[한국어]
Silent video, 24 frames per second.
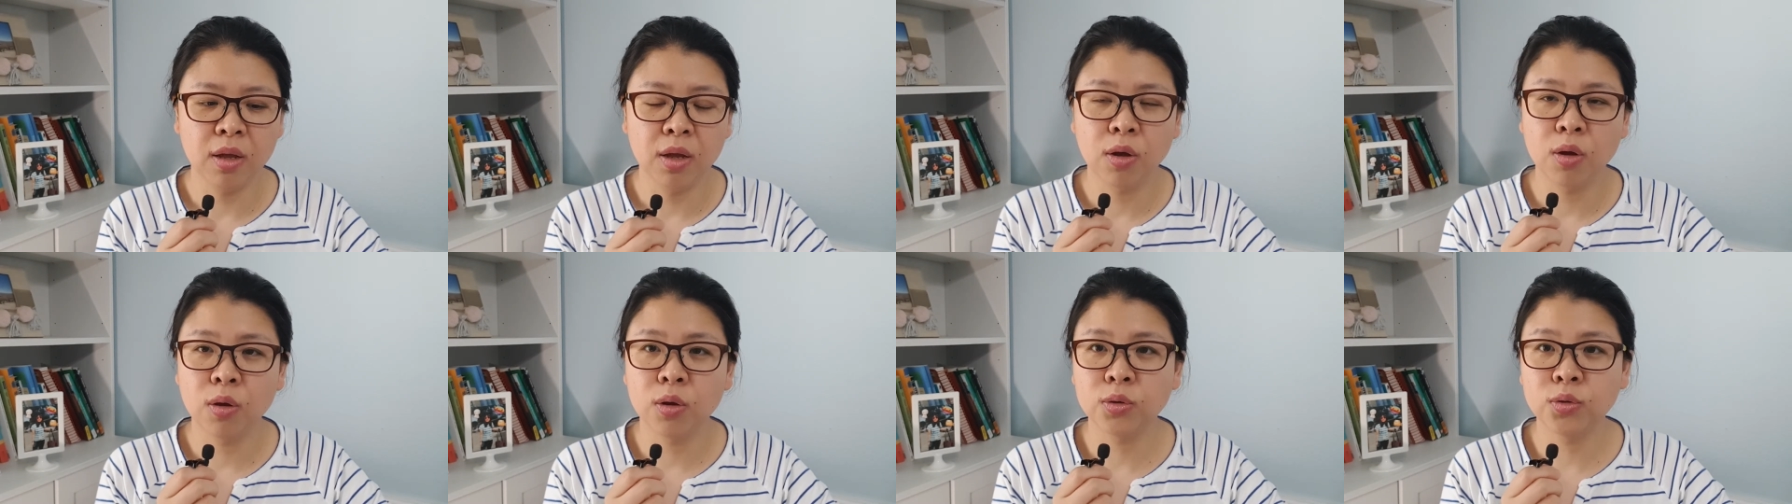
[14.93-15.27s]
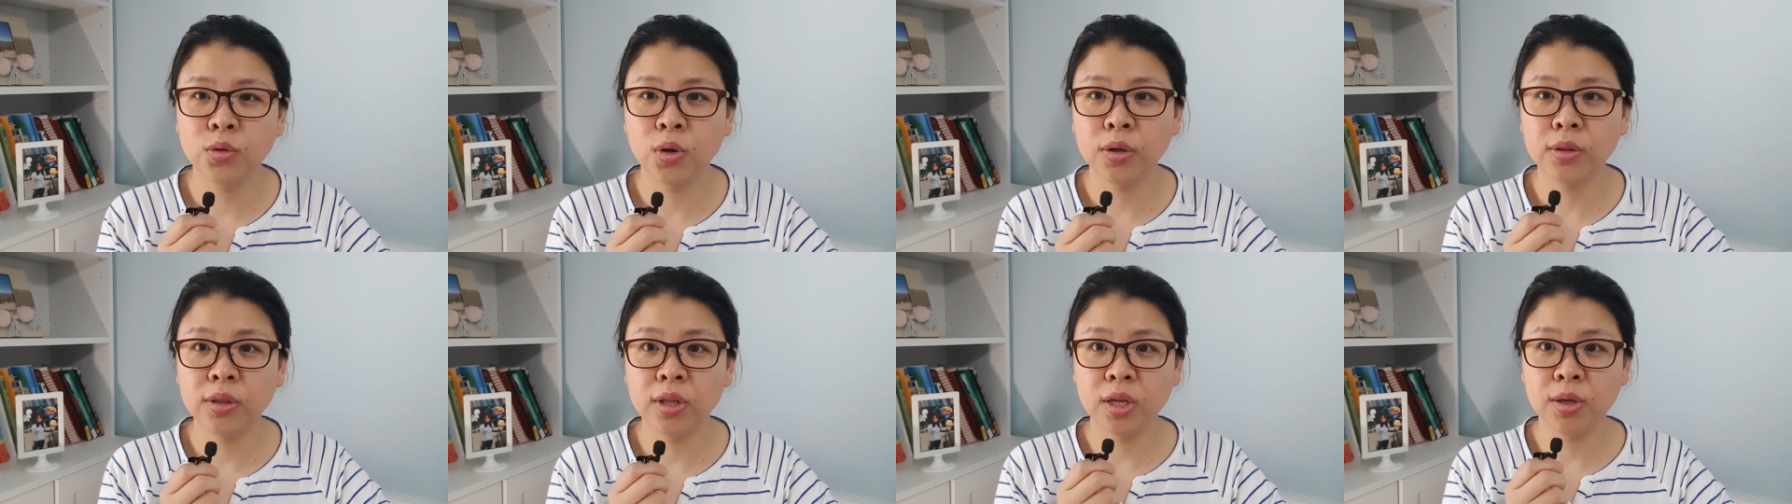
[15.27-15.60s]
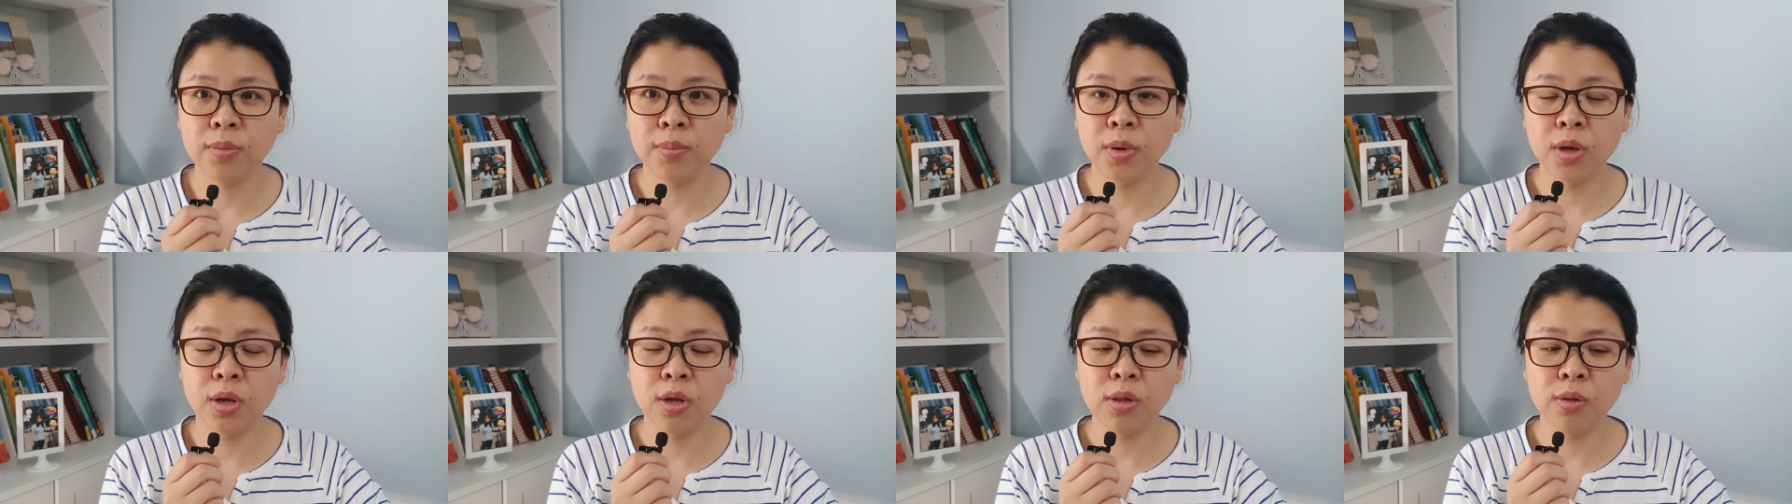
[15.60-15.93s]
어, 저한테
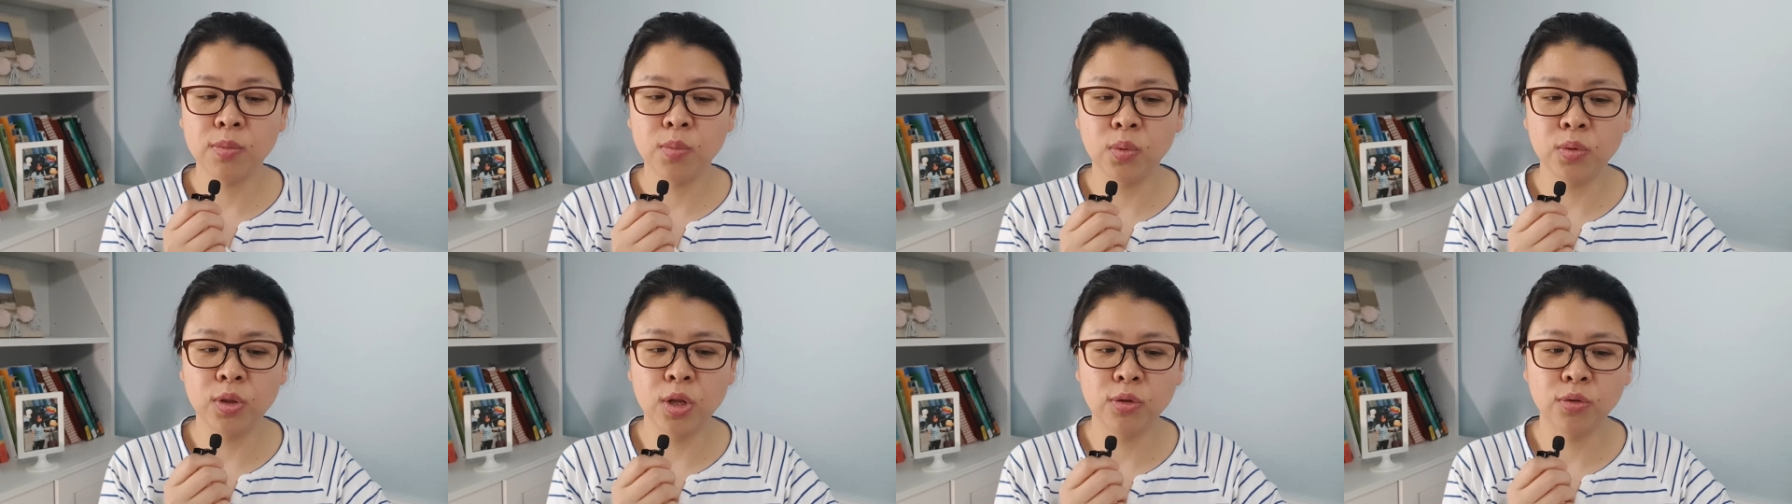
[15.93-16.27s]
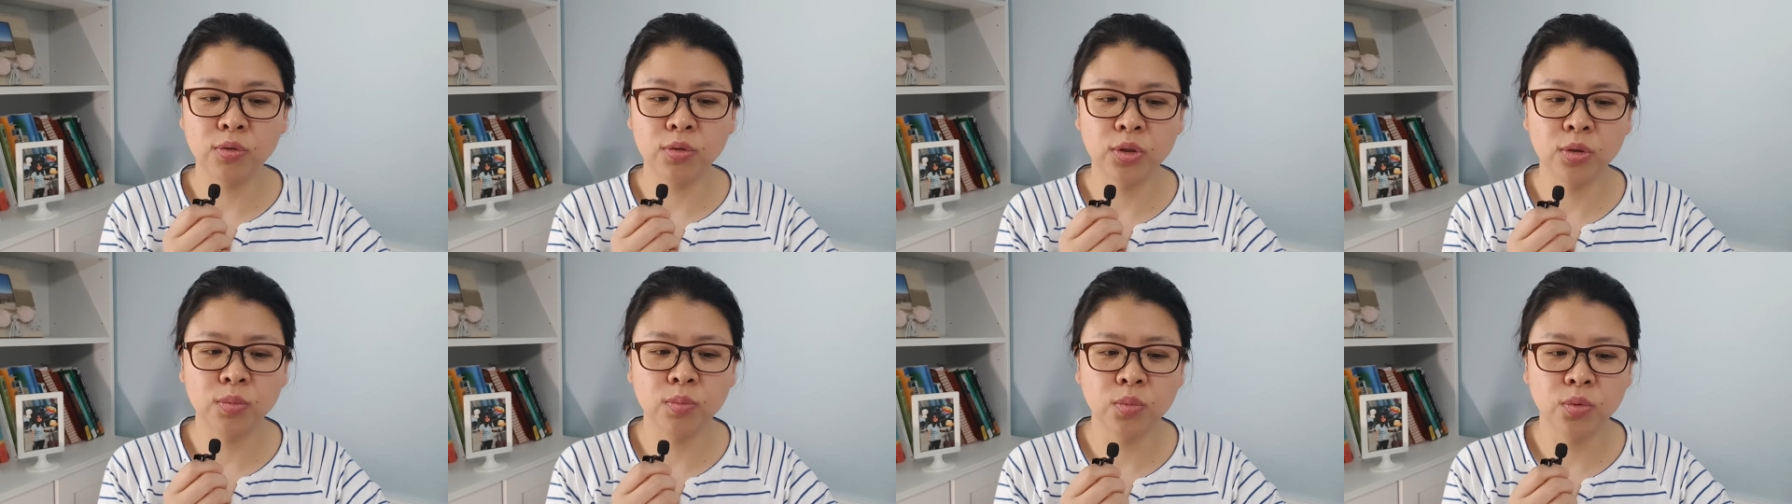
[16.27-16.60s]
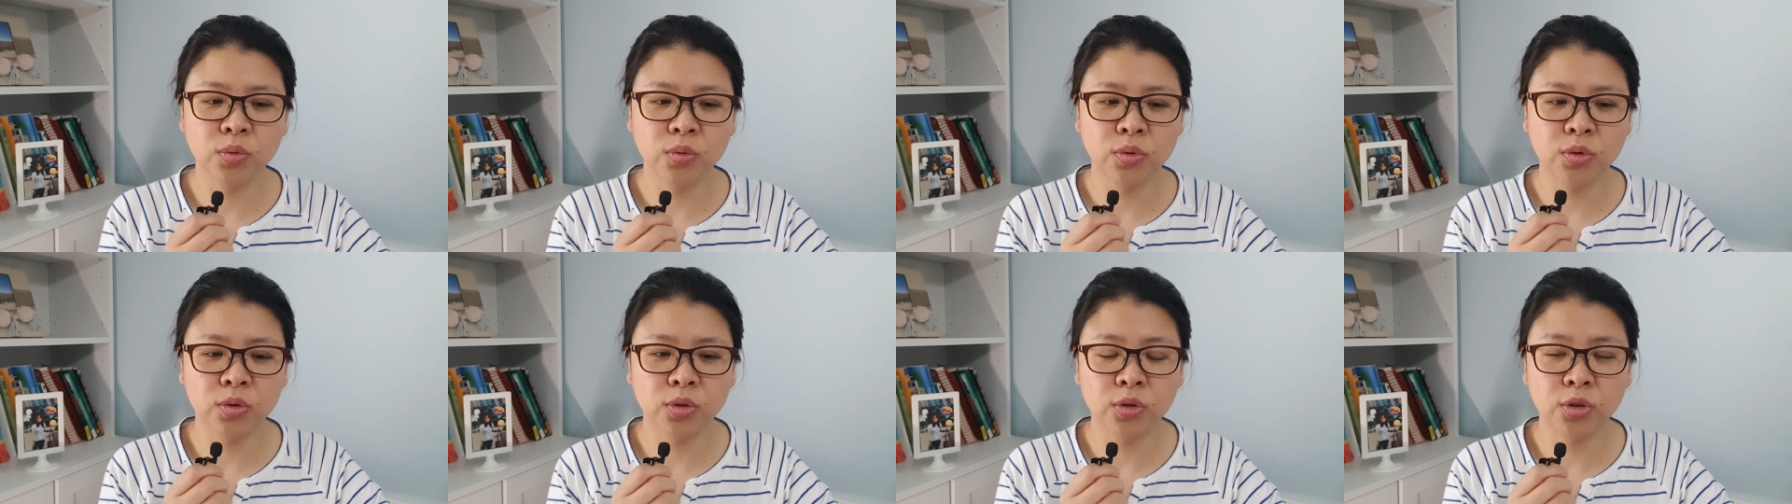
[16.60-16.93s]
이메일 보내주신
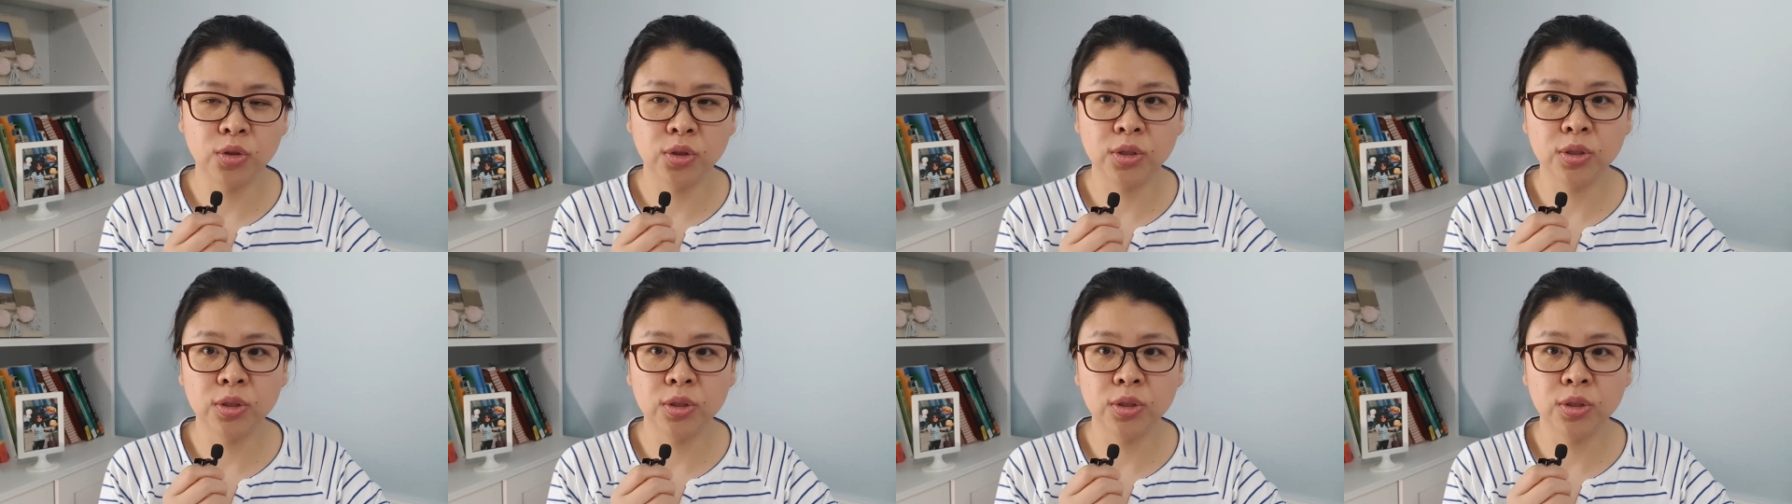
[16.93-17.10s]
분은